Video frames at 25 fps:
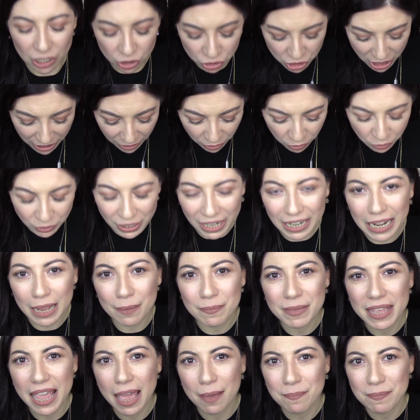il cerchio delle
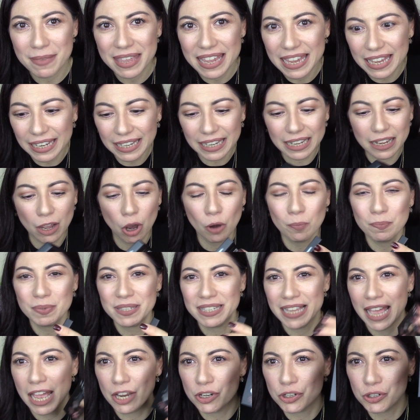mie mini
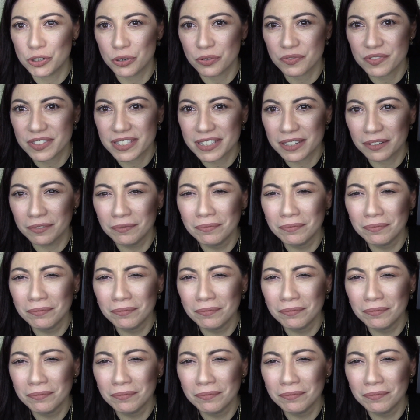obsessions,